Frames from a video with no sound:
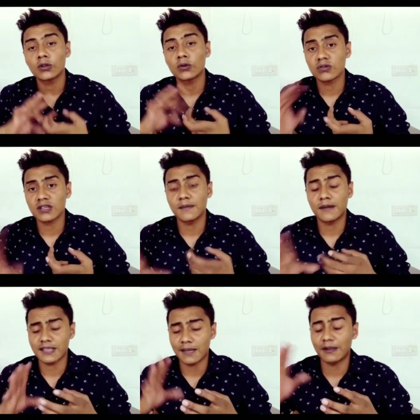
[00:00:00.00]
तो उसके
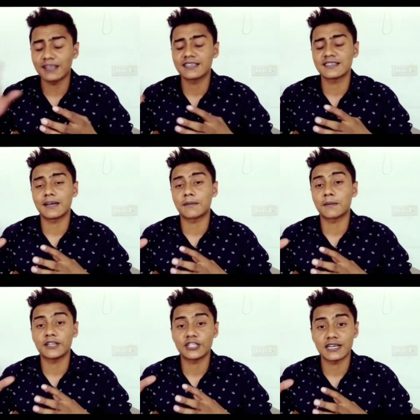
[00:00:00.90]
बाद आपका जैसे आप
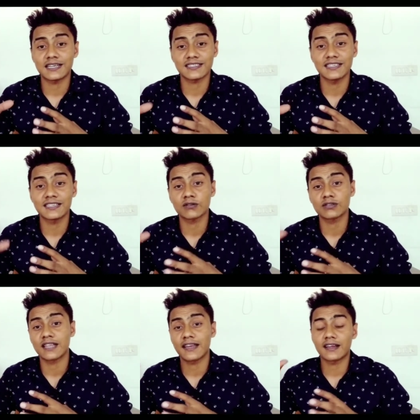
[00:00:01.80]
अपने स्टेटस देखते हैं
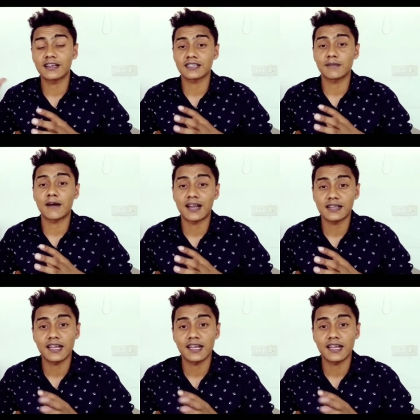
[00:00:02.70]
उसी तरह एक अलग से बार आ